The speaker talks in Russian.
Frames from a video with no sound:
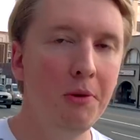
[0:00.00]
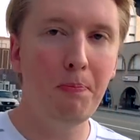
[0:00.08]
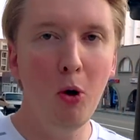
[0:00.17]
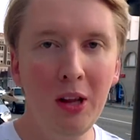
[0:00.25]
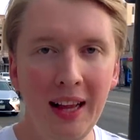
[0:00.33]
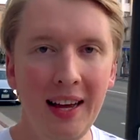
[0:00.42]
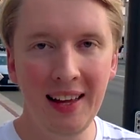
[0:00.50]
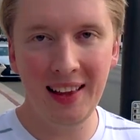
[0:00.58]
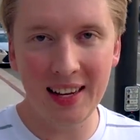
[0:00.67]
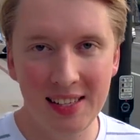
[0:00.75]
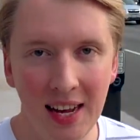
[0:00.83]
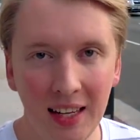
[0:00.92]
Чепотле
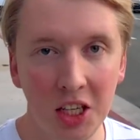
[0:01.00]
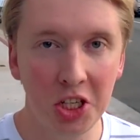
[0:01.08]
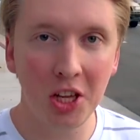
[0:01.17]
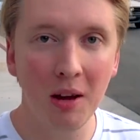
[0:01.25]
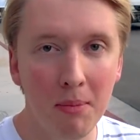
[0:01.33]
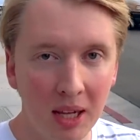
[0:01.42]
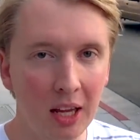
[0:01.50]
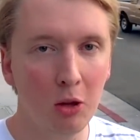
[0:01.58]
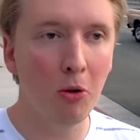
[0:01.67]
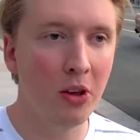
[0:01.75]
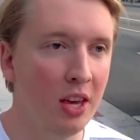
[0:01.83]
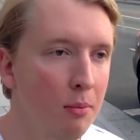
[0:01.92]
достаточно
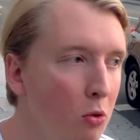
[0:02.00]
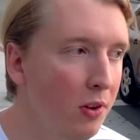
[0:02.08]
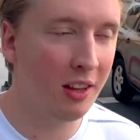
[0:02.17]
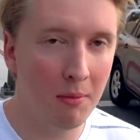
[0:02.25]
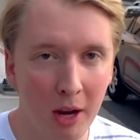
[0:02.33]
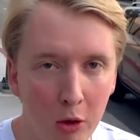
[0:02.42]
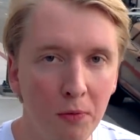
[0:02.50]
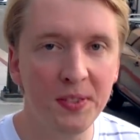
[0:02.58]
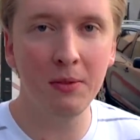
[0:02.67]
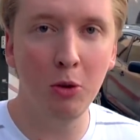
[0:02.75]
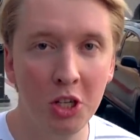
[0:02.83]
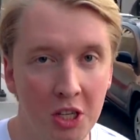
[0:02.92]
молодой. Ему в этом году
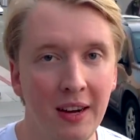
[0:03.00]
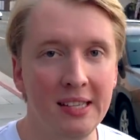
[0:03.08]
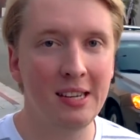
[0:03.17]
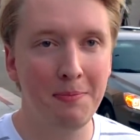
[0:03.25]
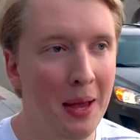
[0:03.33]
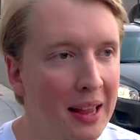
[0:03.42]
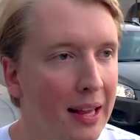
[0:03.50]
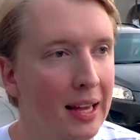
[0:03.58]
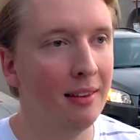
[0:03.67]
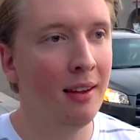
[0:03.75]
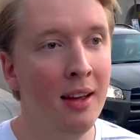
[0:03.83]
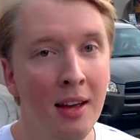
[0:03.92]
всего лишь 25
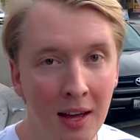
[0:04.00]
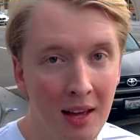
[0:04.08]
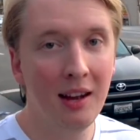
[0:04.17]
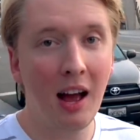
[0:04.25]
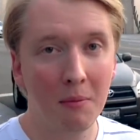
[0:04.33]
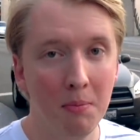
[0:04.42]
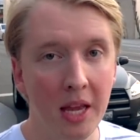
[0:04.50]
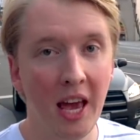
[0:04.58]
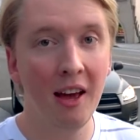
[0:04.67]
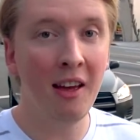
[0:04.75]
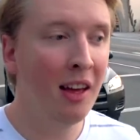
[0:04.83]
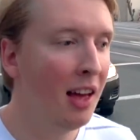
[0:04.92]
лет, как мне.